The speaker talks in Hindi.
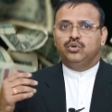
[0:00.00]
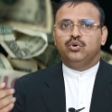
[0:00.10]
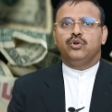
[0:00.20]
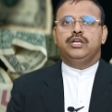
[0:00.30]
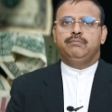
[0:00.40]

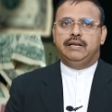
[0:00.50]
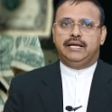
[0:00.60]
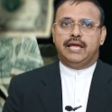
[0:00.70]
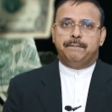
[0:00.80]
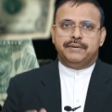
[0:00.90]
दोनों ही
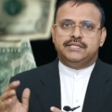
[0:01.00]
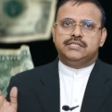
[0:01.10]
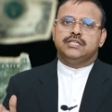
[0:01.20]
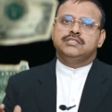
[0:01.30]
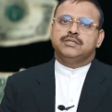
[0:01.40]
मिलेगी
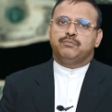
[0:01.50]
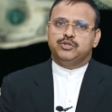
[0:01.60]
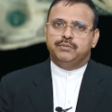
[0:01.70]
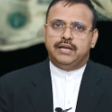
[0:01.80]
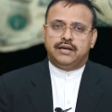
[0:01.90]
एप्रिसिएशन सब
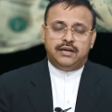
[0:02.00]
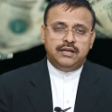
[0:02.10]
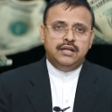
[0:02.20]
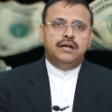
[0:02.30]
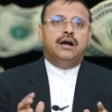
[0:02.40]
कुछ मिलेगा
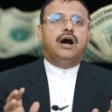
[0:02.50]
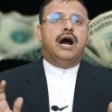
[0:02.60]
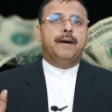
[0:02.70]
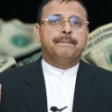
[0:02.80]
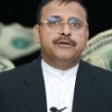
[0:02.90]

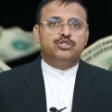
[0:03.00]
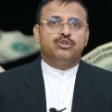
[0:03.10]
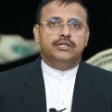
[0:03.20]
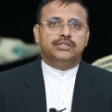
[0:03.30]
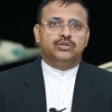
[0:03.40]
आपकी
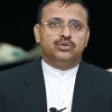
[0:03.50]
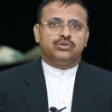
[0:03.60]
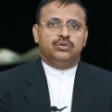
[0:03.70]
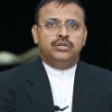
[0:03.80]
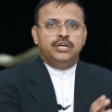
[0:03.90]
चॉइस है
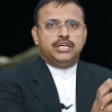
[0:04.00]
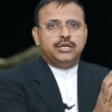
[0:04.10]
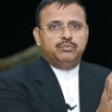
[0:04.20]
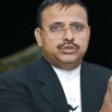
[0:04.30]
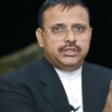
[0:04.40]
दोस्तों
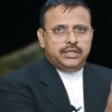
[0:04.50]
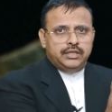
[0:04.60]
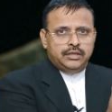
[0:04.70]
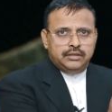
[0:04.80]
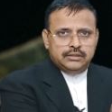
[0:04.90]
कि मुझे
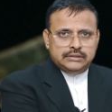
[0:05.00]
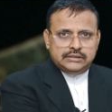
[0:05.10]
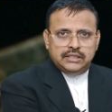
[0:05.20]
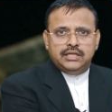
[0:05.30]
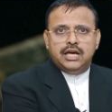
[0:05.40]

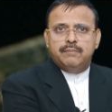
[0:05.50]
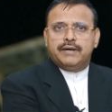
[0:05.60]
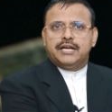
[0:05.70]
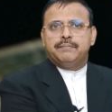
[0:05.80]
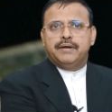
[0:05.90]
सिंगल
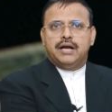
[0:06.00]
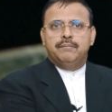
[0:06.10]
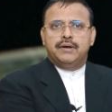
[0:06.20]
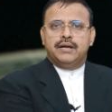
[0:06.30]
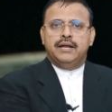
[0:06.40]
बकेट में
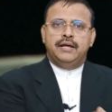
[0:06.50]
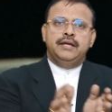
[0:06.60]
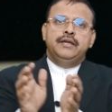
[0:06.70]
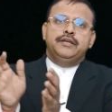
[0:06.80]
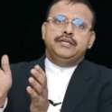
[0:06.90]
काम करना
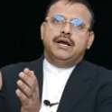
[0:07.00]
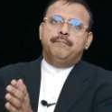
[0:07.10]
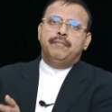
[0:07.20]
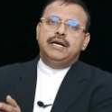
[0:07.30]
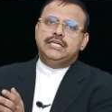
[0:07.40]
है या
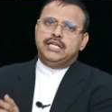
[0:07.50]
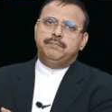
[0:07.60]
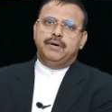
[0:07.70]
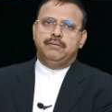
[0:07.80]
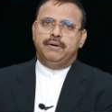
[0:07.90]

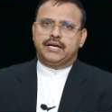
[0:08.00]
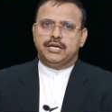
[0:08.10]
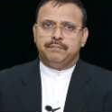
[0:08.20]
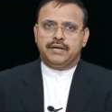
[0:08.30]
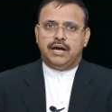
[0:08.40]
मल्टीपल
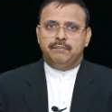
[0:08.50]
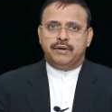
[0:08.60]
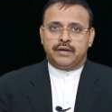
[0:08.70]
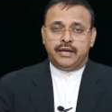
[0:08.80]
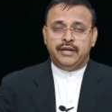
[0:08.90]
बकेट में काम
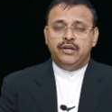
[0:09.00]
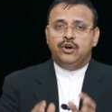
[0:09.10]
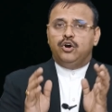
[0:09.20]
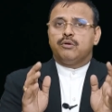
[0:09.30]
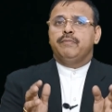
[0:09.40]
करना है
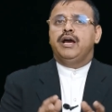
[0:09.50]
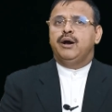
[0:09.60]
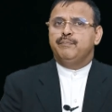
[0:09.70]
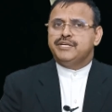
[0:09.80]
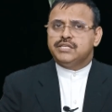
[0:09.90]
और मैं
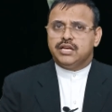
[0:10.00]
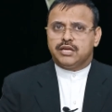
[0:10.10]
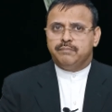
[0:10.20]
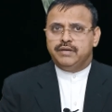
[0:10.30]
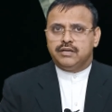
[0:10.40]
हमेशा
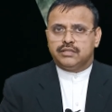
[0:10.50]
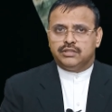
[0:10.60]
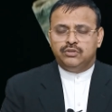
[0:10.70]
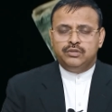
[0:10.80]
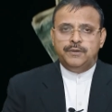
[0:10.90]
रिकमेंड
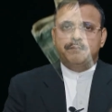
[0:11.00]
करता हूं